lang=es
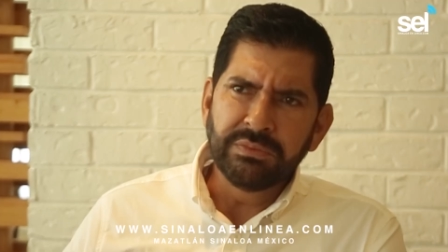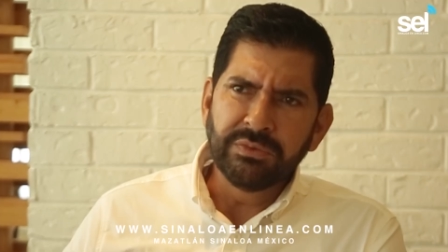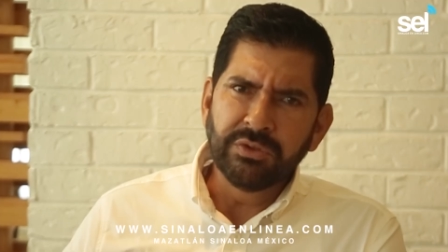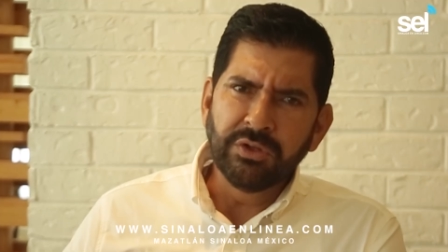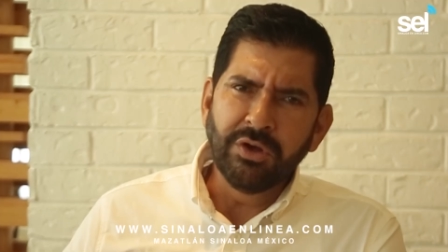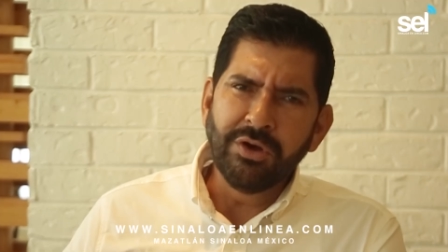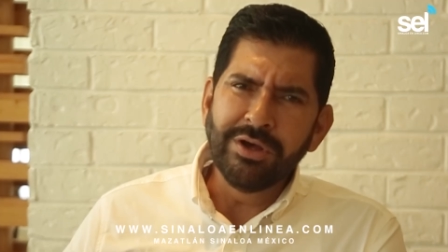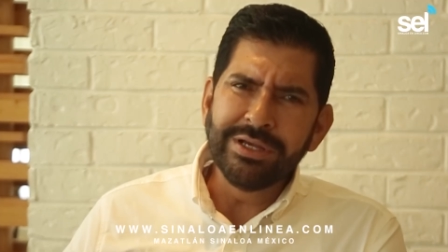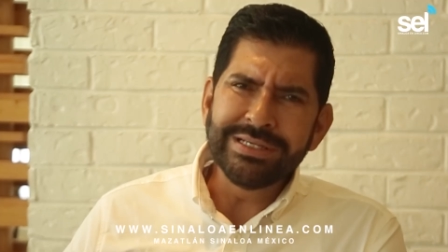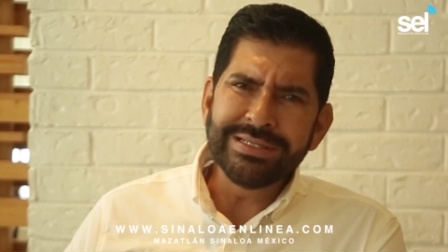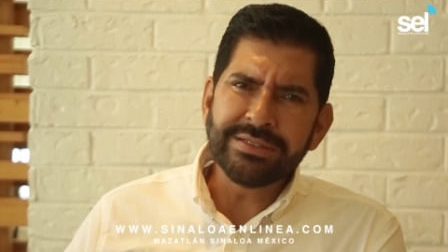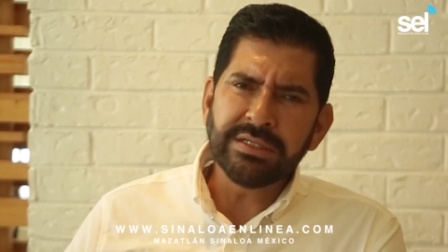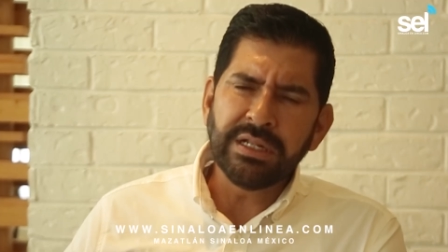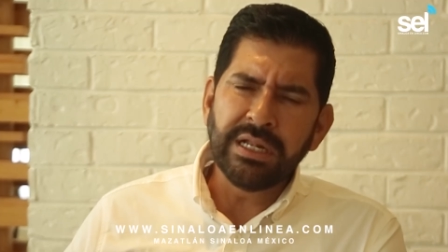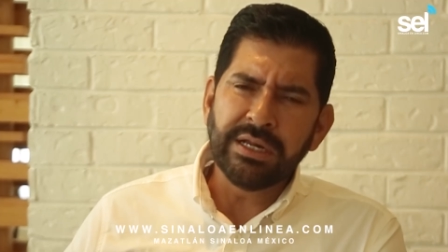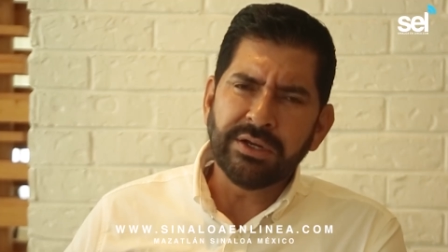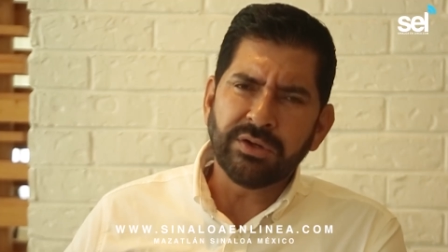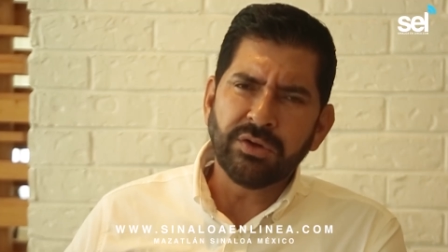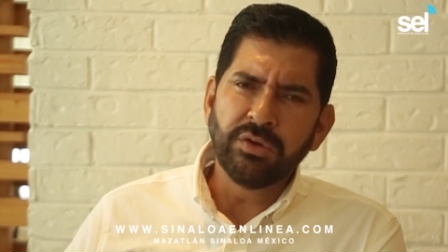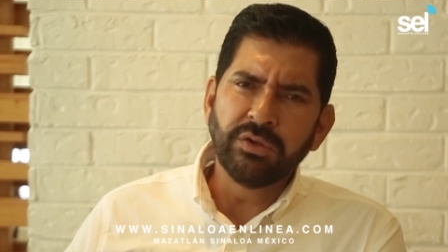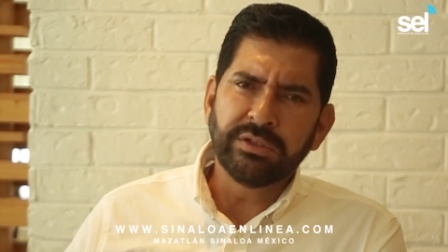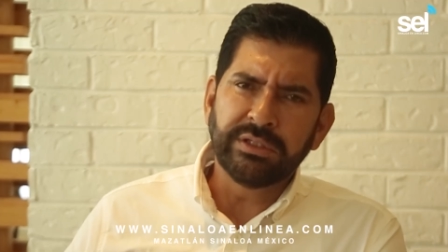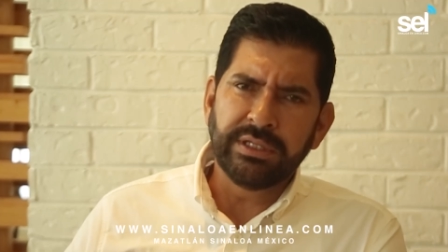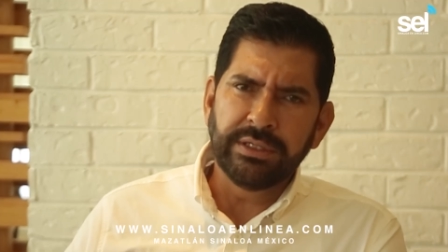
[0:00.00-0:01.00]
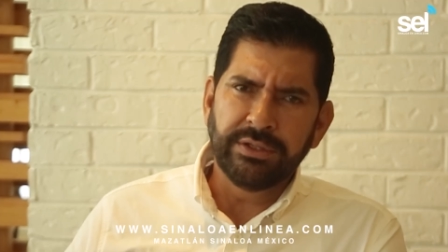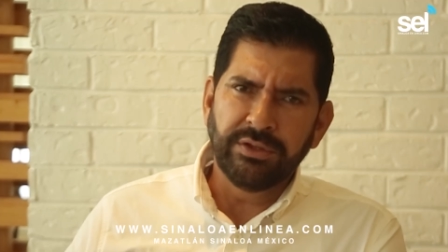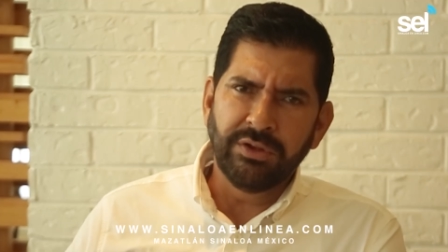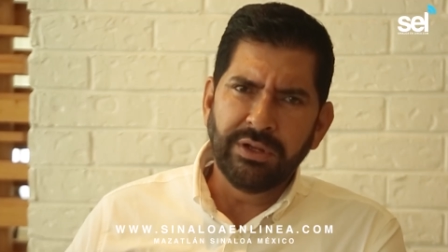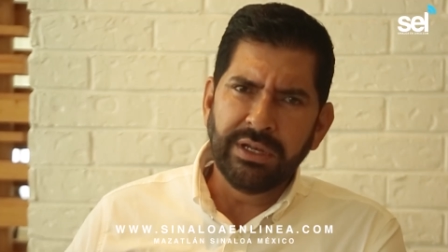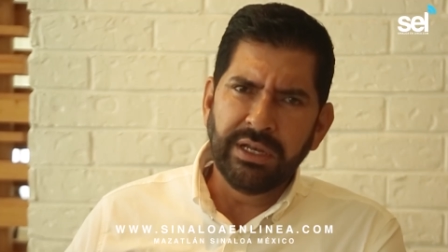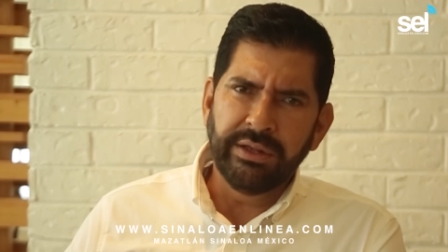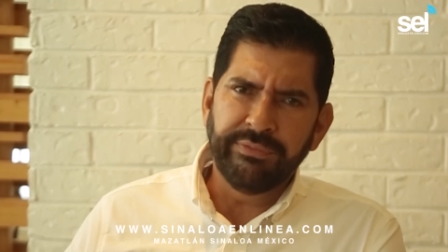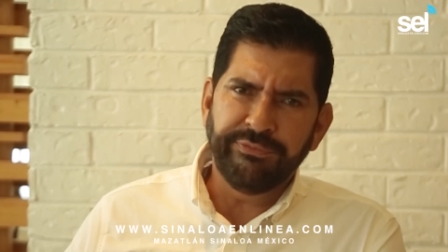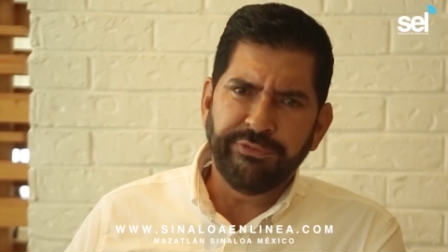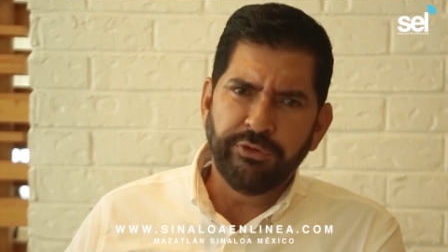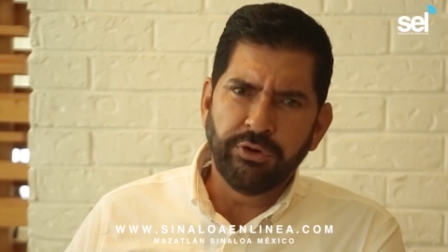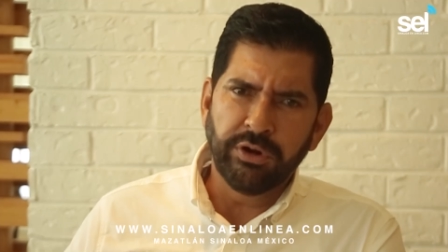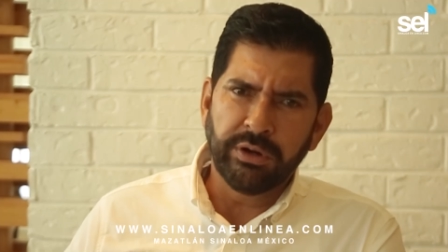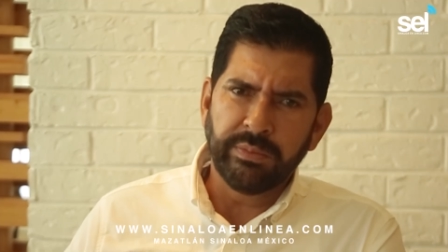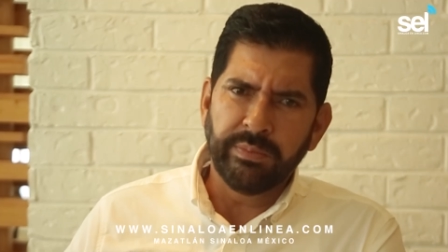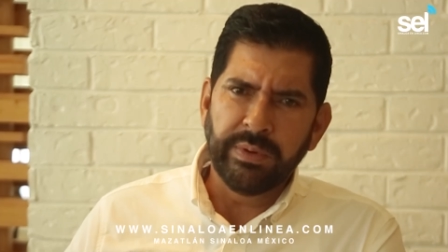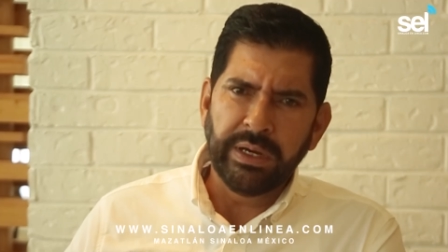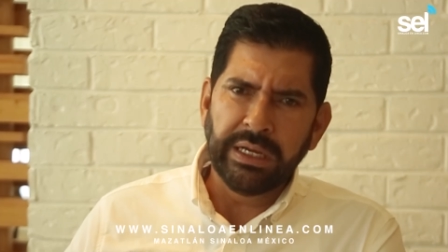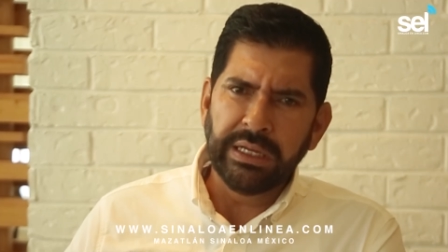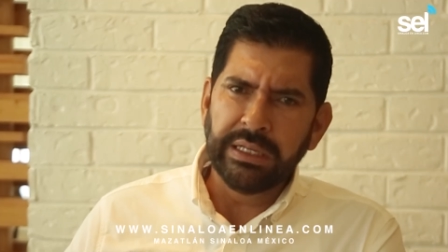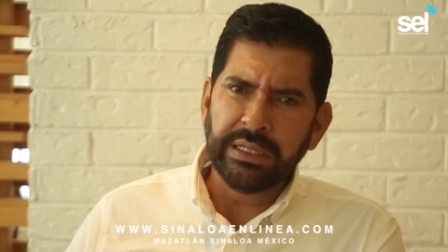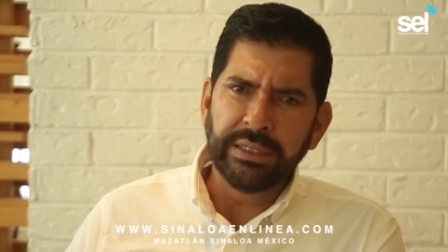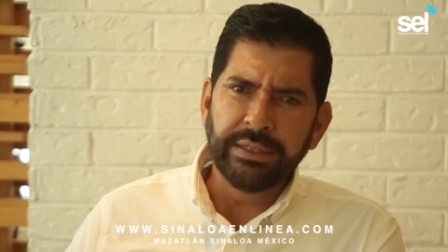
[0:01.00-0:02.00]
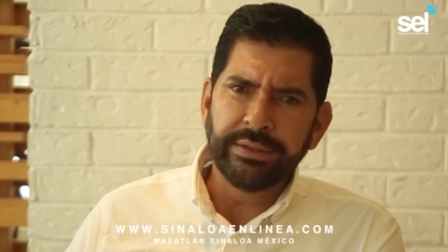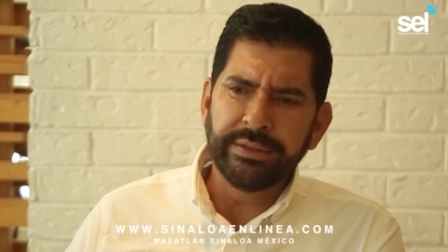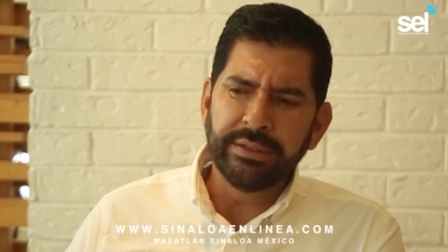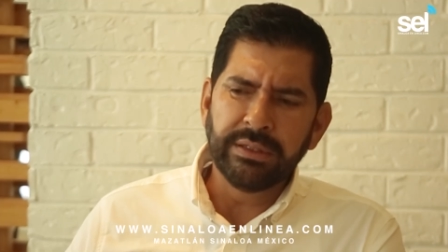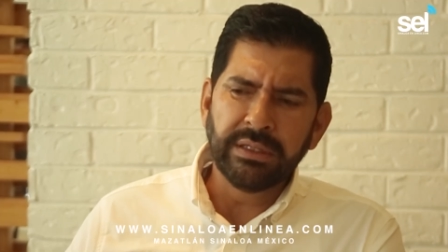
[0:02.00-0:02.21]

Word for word: No es la ruta, no es la forma.